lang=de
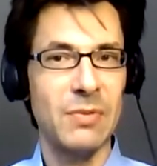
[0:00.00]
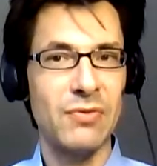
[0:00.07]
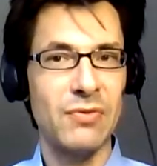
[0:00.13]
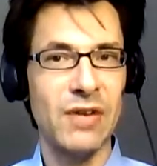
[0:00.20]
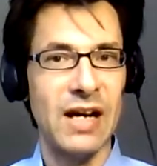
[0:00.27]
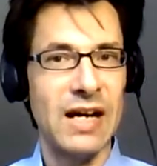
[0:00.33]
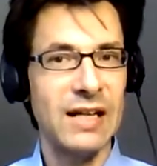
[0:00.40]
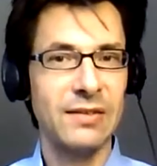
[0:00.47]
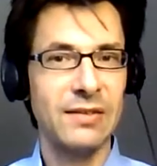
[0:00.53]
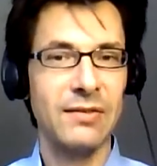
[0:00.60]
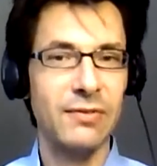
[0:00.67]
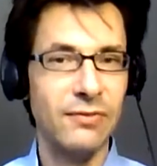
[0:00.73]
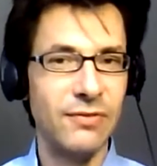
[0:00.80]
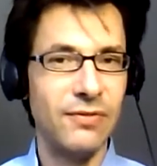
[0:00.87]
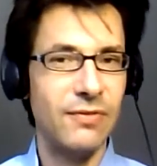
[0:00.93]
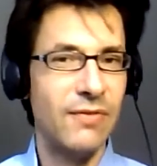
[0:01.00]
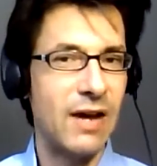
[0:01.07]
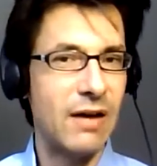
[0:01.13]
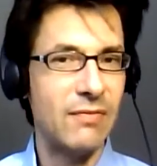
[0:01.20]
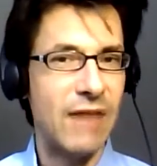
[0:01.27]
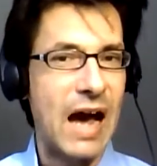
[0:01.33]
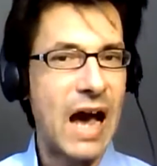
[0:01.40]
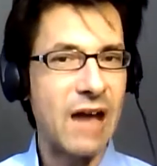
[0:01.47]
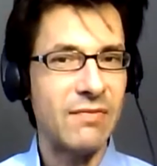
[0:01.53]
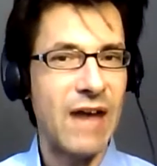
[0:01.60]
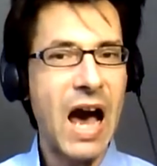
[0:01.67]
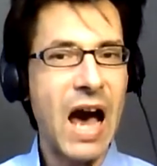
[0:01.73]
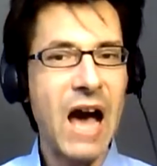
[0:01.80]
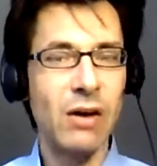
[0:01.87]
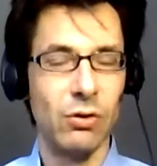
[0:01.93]
mal fragen, wa
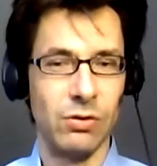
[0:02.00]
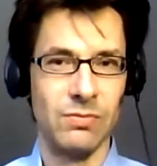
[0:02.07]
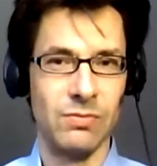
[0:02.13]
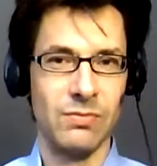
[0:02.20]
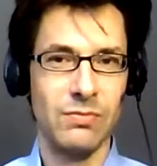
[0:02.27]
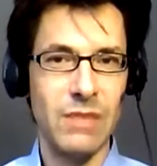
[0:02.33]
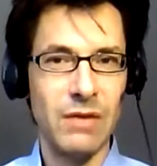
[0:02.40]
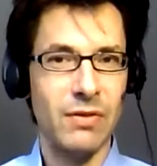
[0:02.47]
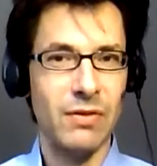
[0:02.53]
warum?